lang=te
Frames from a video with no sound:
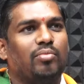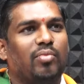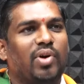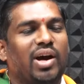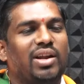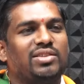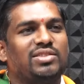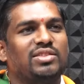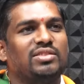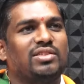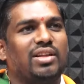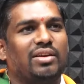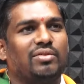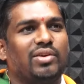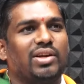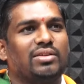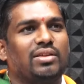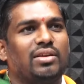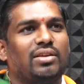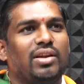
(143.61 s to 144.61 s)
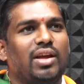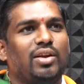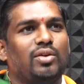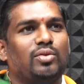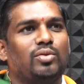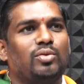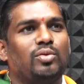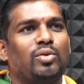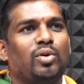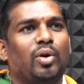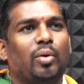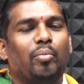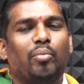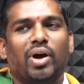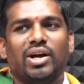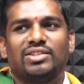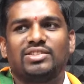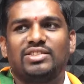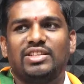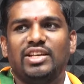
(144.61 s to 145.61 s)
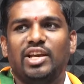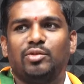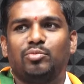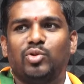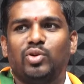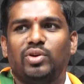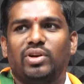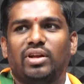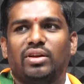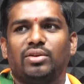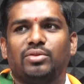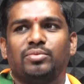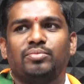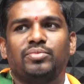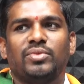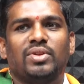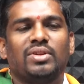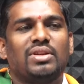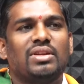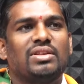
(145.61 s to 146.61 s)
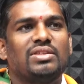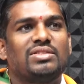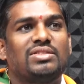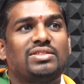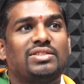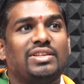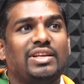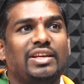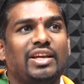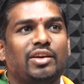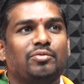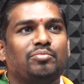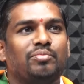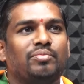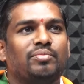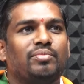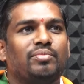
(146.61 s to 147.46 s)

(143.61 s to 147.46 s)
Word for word: మార్చిన తర్వాత నేను మా సీఎం ఉంటారు సీఎం